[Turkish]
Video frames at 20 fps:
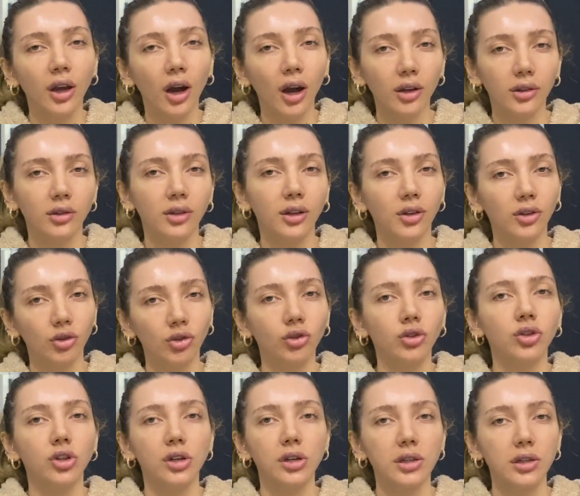Hatta gün
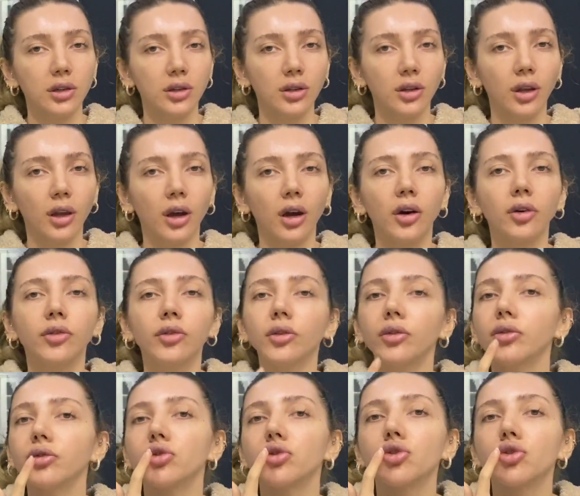içerisinde hafif